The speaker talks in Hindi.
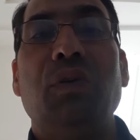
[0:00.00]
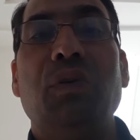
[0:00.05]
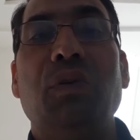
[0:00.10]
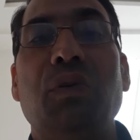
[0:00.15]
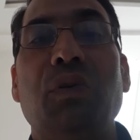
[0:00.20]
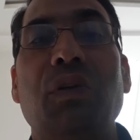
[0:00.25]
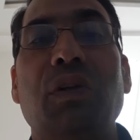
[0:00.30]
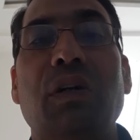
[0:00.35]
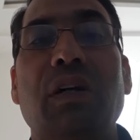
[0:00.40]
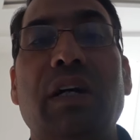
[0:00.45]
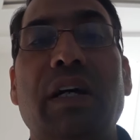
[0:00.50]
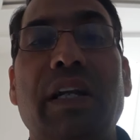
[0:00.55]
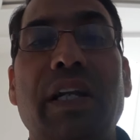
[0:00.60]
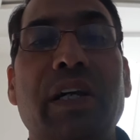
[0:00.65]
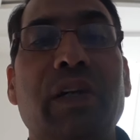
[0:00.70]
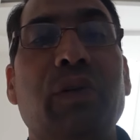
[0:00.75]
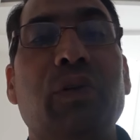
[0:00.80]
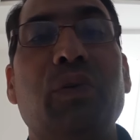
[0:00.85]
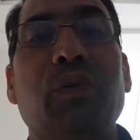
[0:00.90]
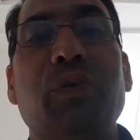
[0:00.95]
और
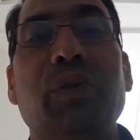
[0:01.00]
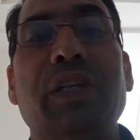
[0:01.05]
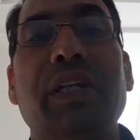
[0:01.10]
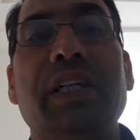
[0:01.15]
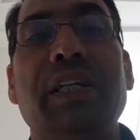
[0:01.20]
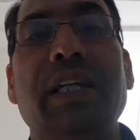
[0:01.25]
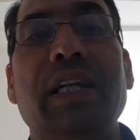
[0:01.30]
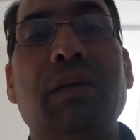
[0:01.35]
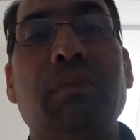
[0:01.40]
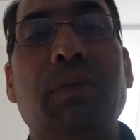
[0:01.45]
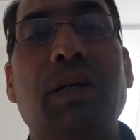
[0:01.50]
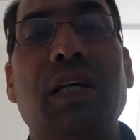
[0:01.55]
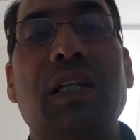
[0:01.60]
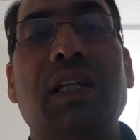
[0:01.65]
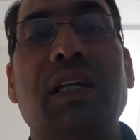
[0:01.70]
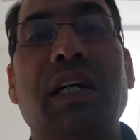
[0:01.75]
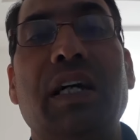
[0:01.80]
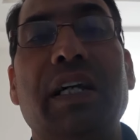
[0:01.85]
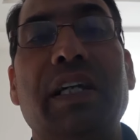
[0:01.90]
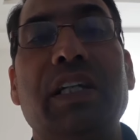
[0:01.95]
अनेक लोगों ने यह
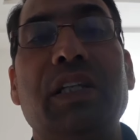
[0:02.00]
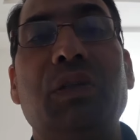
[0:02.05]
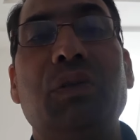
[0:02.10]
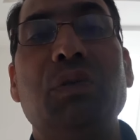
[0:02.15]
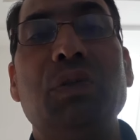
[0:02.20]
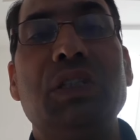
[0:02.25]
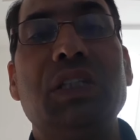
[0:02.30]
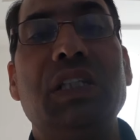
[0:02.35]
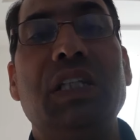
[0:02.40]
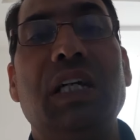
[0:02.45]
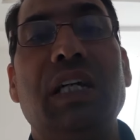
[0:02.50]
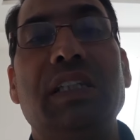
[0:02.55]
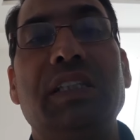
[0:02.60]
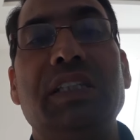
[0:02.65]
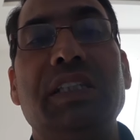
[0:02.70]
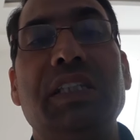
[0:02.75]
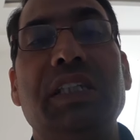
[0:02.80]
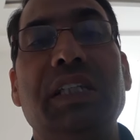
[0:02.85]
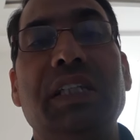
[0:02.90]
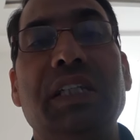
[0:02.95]
बात कहा कि तुलसीदास
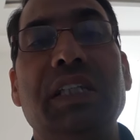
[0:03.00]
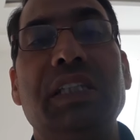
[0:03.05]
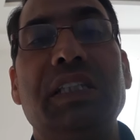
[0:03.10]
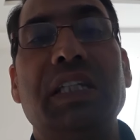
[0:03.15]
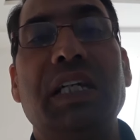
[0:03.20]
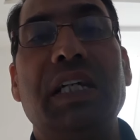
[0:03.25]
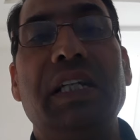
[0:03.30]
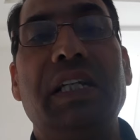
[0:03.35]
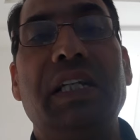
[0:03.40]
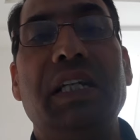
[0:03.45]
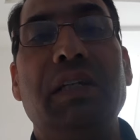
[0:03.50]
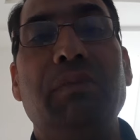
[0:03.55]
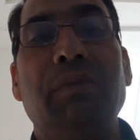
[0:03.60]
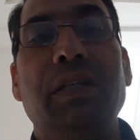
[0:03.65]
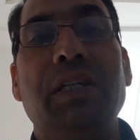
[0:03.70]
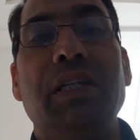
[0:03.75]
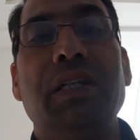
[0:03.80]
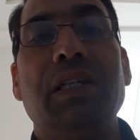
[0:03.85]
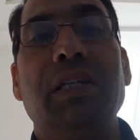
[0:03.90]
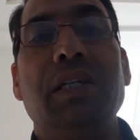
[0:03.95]
जी हिंदी साहित्य
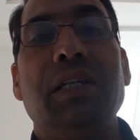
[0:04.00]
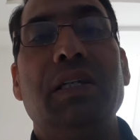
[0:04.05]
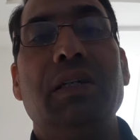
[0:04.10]
में